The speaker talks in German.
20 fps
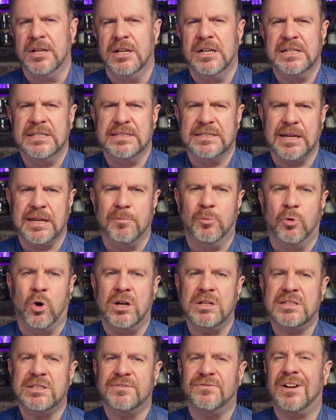Sam
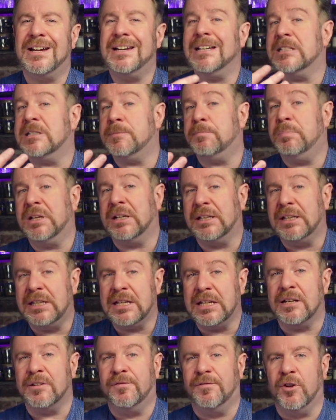Ross war
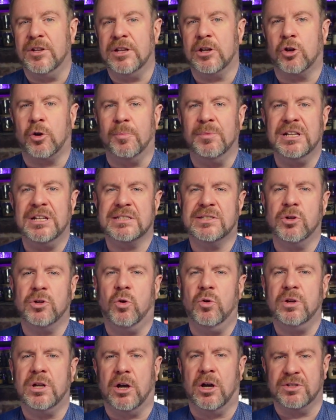inspiriert von der
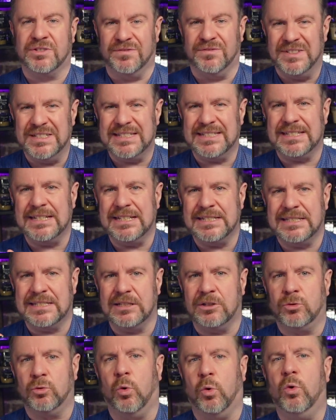Kombination aus Whisky,
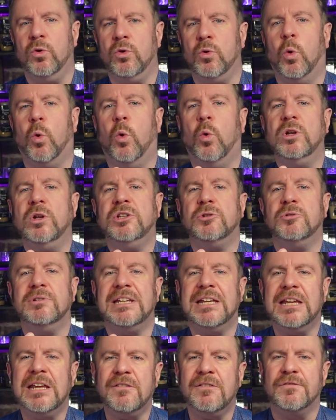Zitrone, Honig und
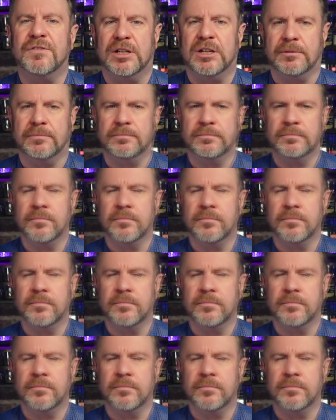Ingwer.